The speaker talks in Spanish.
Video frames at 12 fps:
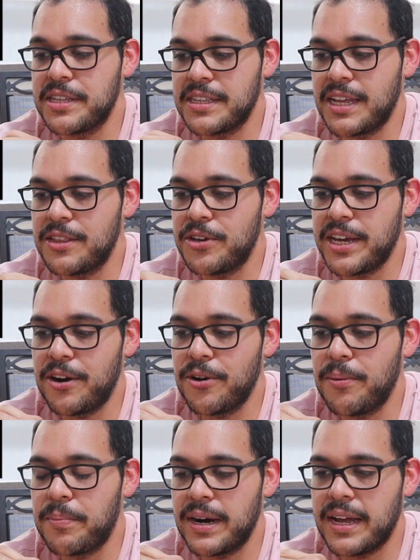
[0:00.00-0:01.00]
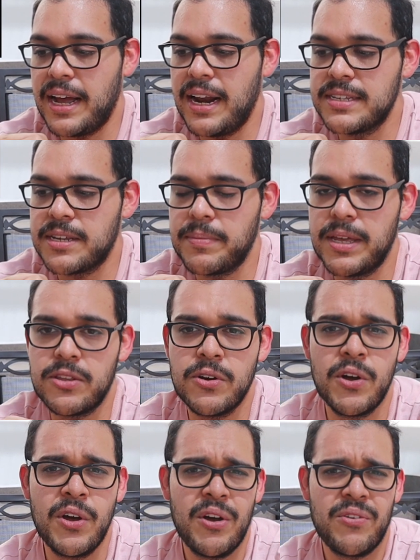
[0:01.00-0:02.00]
intentando ya no comprar cada
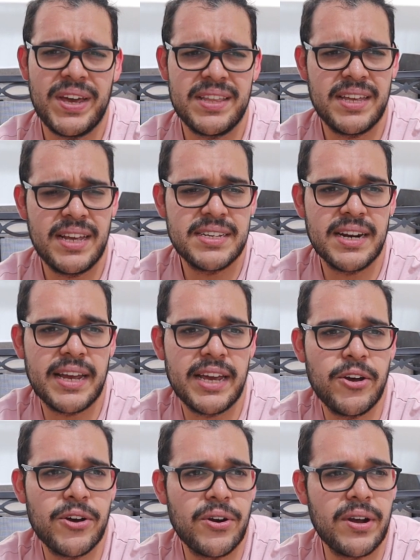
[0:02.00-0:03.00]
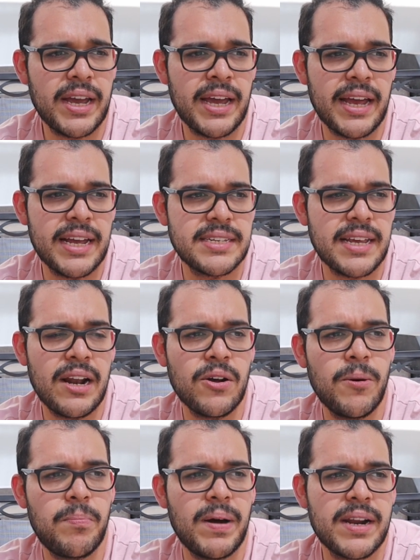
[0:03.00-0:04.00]
lanzamiento. Fíjate, Dacer, que yo creo que es
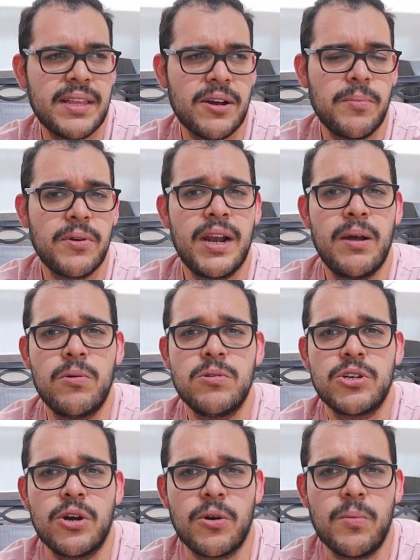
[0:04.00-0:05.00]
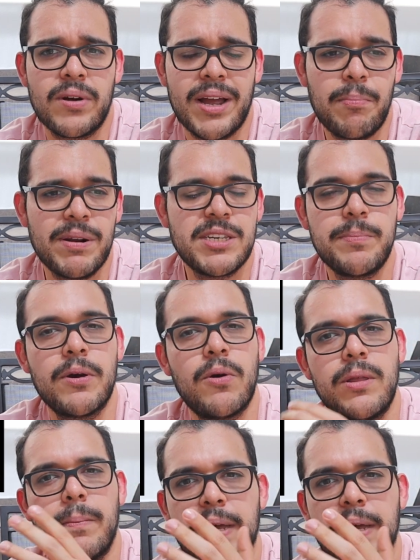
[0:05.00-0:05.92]
algo parte como de la evolución. Como que al principio cuando